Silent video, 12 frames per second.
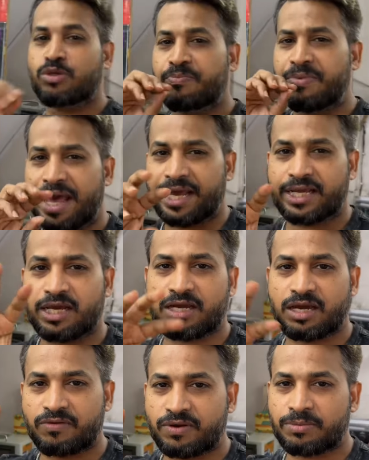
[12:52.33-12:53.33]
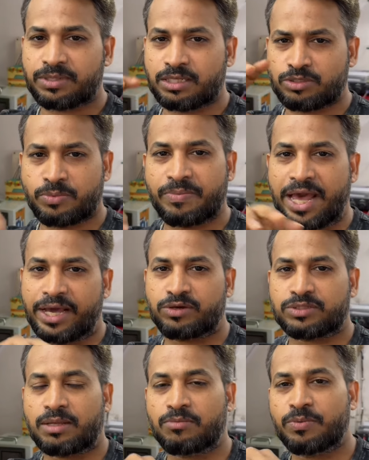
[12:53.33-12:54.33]
जो बैग का कवर मतलब जो बैग
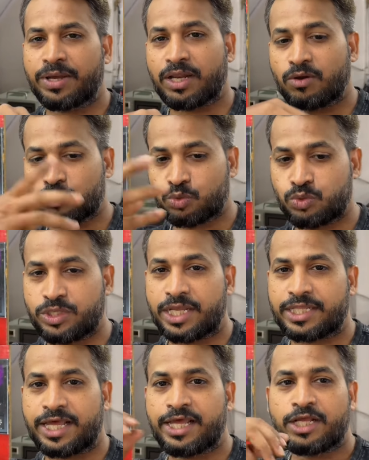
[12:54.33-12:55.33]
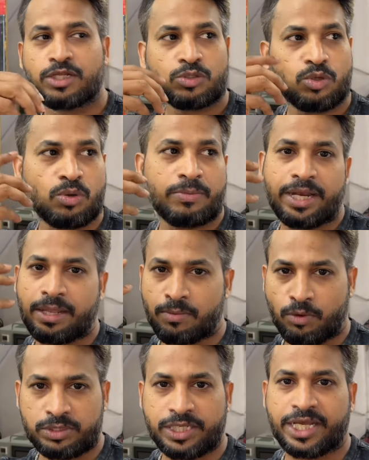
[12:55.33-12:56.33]
होता है मोबाइल का वो टूट जाता है तो मैंने
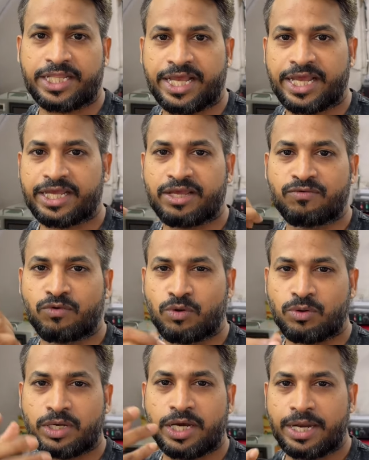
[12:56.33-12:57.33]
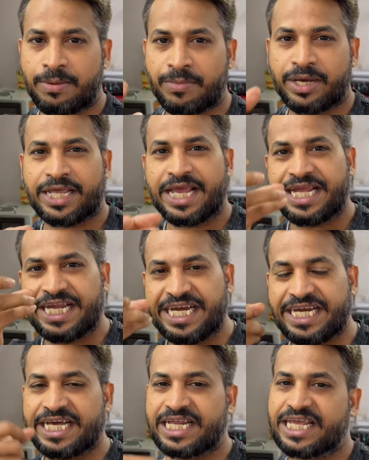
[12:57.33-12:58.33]
बहुत जगह देखा है कि वो गर्म करके
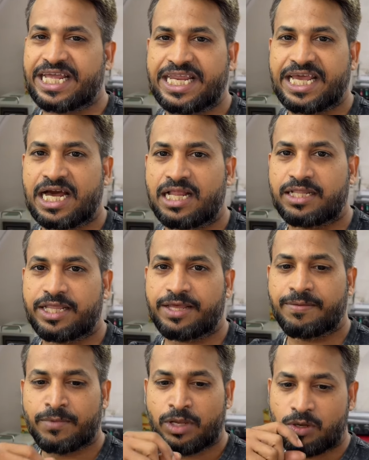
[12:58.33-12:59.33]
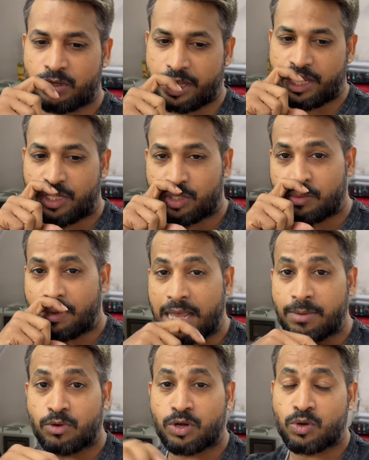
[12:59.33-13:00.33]
हीट करके निकालते हैं ओके तो
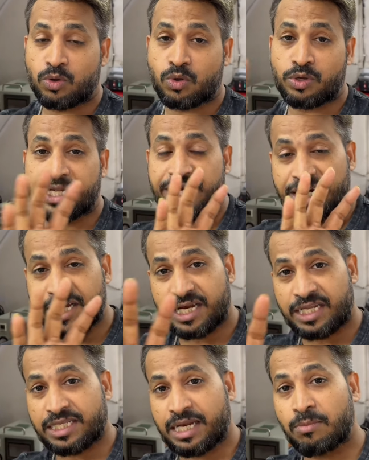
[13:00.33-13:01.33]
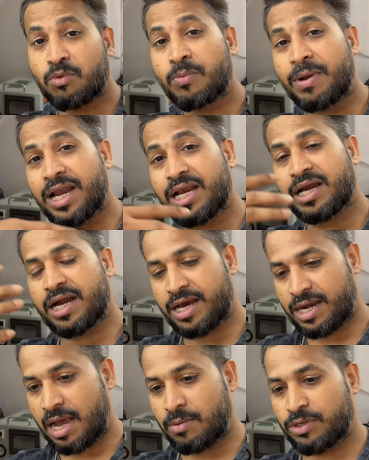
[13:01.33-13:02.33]
भाई बोल रहे उनको हीट करने से ना मोबाइल
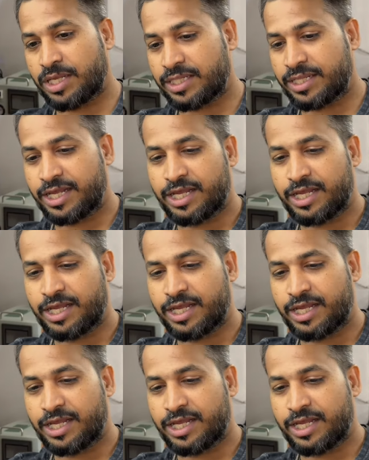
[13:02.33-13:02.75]
ख़राब हो जाता है